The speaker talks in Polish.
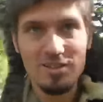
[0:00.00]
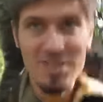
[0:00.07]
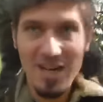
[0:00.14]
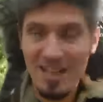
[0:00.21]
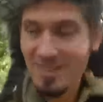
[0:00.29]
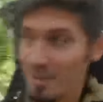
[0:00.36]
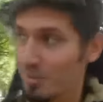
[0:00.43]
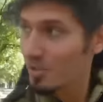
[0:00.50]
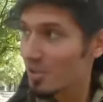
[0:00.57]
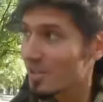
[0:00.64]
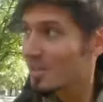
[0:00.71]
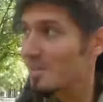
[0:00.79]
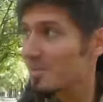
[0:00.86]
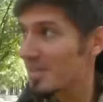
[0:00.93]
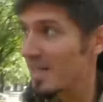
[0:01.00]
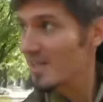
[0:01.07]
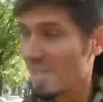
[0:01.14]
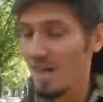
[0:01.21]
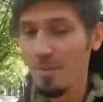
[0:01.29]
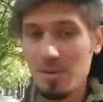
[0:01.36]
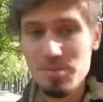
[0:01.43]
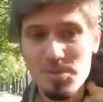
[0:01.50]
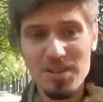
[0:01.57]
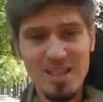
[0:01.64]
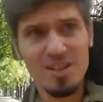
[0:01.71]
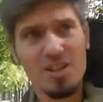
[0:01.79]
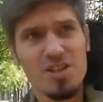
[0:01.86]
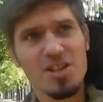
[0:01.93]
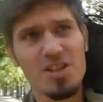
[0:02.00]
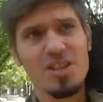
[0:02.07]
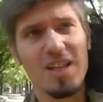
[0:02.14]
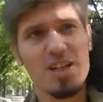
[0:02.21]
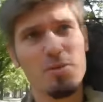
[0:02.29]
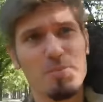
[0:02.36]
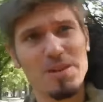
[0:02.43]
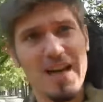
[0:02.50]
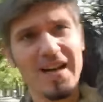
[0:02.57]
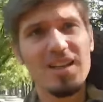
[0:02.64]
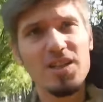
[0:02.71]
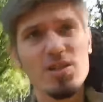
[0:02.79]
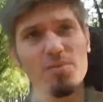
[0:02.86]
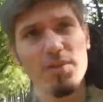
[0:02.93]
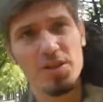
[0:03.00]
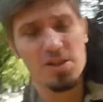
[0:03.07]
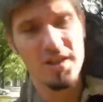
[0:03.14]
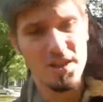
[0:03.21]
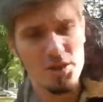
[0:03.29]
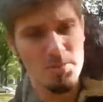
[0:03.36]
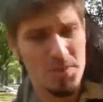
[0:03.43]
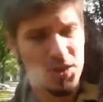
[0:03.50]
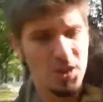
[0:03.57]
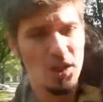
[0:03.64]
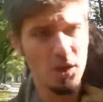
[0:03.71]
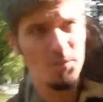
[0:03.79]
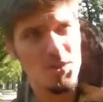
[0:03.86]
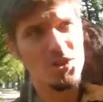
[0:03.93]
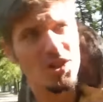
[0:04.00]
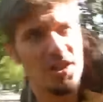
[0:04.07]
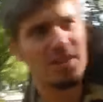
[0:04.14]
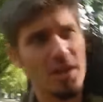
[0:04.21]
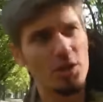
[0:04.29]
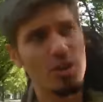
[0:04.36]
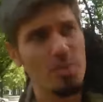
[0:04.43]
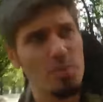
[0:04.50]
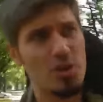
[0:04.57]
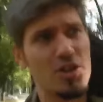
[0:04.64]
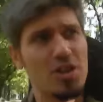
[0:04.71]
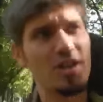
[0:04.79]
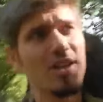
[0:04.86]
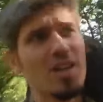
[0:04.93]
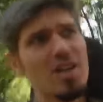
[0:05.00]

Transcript: Czasem coś się tam zdarzy, ale bez przesady. Częściej jakieś ptaki, czy właśnie jakieś myszki, chomiczki i tego typu rzeczy.